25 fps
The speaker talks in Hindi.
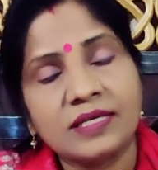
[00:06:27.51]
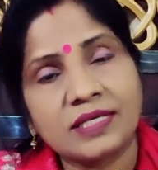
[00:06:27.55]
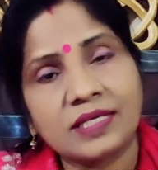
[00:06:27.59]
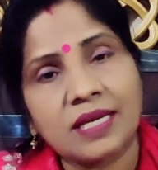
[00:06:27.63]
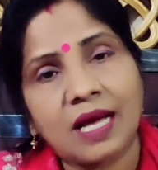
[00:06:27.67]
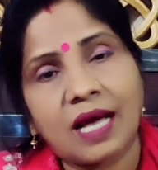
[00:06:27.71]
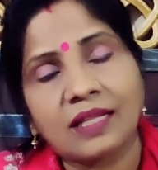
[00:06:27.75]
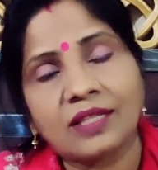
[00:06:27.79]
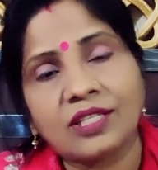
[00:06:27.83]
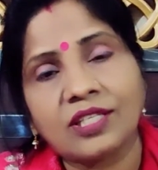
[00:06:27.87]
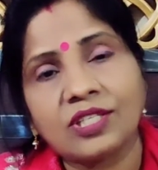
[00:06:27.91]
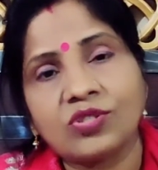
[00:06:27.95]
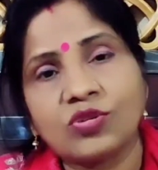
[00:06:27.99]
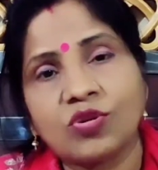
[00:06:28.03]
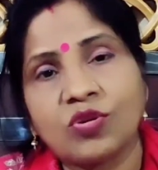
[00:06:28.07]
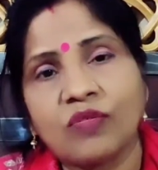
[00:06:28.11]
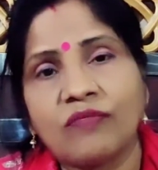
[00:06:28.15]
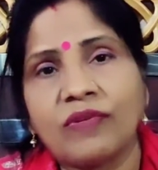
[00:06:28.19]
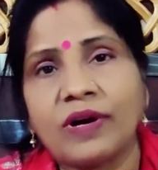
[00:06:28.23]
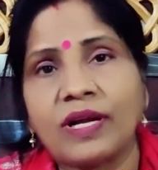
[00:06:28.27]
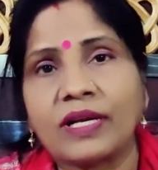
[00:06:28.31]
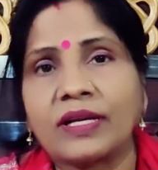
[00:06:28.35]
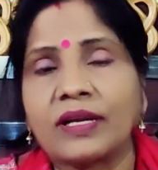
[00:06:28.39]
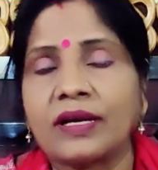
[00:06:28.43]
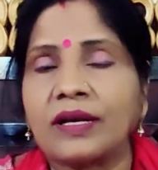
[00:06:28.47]
सात ही
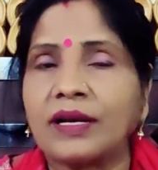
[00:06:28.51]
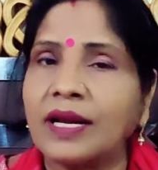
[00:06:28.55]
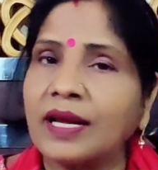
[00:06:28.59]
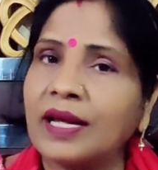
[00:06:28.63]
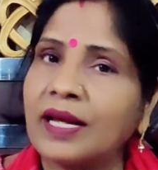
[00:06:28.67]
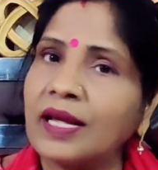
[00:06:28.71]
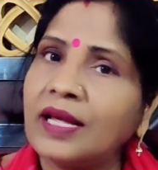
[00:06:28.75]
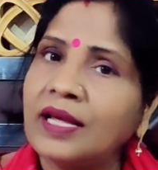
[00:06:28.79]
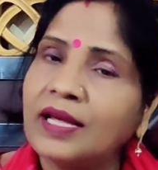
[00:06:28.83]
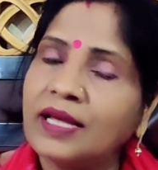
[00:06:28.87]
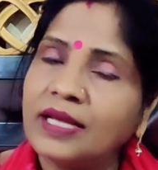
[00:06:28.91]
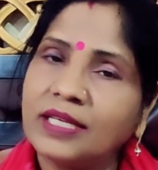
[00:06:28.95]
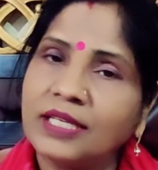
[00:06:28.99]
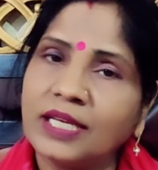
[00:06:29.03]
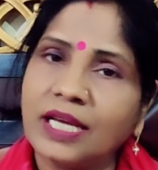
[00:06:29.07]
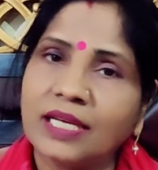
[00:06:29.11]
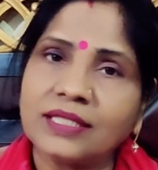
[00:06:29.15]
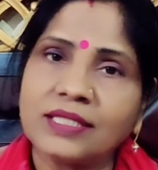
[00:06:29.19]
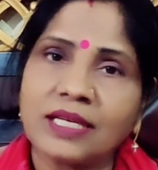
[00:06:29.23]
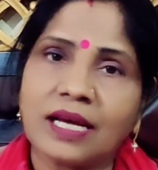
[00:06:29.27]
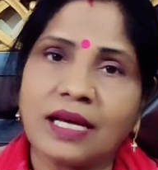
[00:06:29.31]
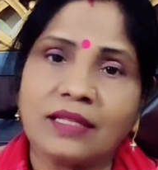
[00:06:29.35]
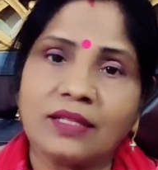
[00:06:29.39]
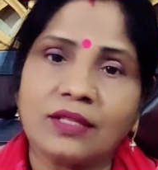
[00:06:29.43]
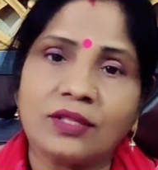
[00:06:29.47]
सोमवार करना है या
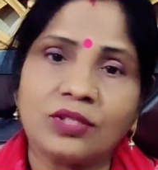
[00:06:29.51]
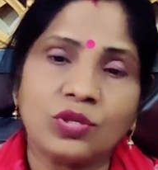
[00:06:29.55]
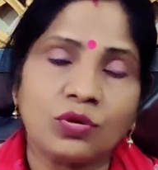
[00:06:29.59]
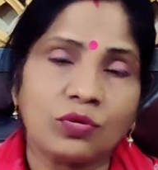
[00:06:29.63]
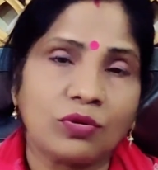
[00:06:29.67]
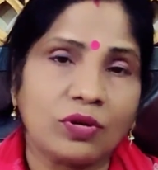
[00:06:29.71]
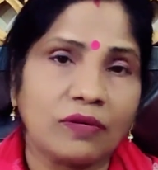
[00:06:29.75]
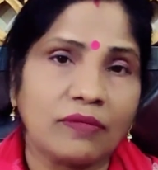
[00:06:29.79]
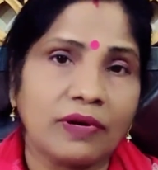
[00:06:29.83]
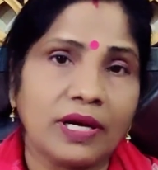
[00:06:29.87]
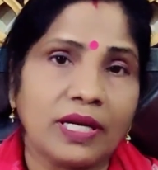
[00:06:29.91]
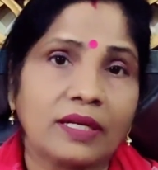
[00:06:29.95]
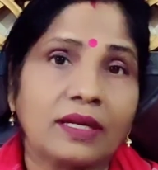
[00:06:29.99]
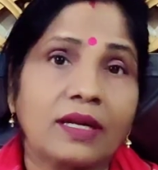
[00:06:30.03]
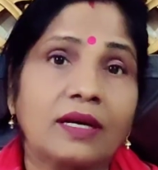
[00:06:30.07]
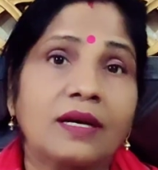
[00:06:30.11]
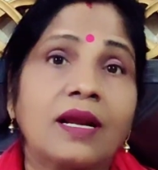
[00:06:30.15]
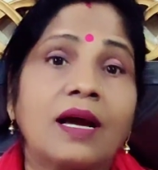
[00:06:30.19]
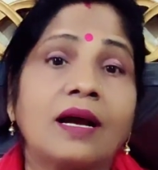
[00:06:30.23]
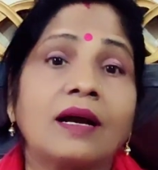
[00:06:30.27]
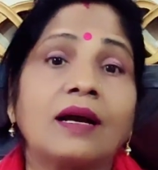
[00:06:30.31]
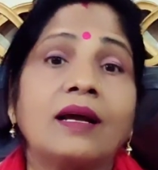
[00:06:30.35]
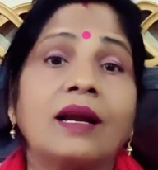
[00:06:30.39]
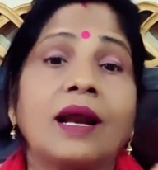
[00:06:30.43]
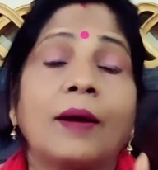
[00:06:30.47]
सात तो शुक्रवार
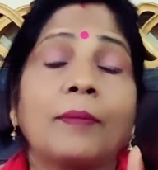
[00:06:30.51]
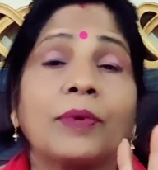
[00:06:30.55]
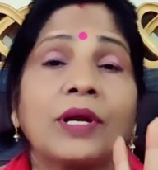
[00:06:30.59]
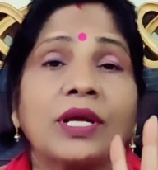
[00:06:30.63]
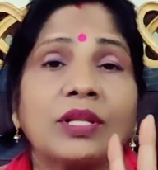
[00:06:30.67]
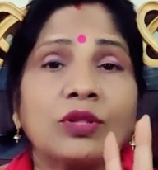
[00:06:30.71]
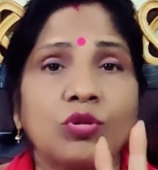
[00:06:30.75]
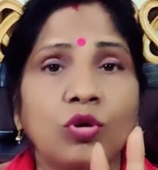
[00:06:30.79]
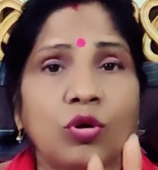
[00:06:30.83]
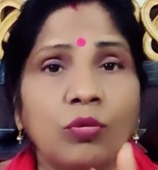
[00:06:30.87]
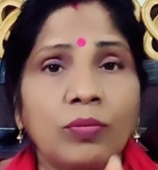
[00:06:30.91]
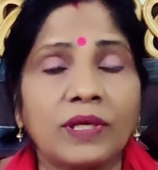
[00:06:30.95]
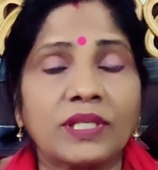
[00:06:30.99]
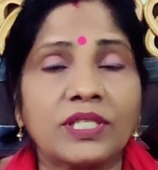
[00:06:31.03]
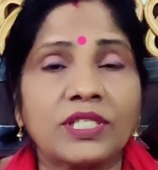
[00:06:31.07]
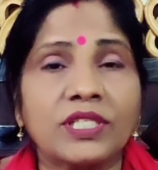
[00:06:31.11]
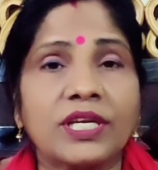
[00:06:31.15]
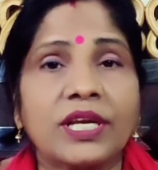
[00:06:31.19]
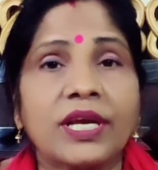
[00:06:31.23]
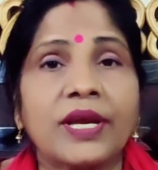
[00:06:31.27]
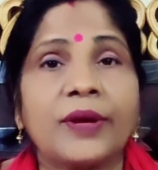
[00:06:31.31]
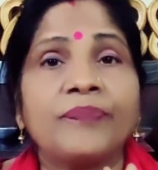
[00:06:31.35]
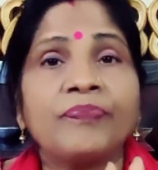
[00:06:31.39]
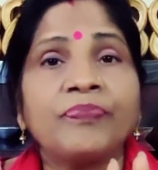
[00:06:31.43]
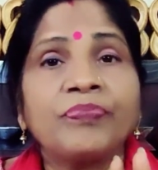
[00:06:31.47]
करना है अगर आपके दो
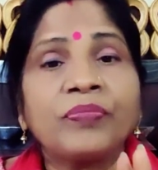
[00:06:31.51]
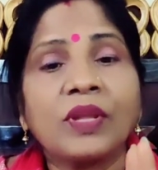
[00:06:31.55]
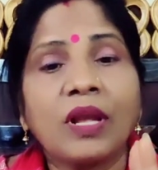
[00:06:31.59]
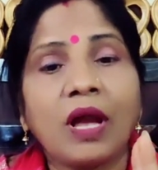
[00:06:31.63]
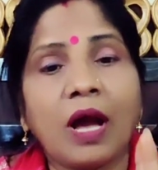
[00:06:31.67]
बच्चे हैं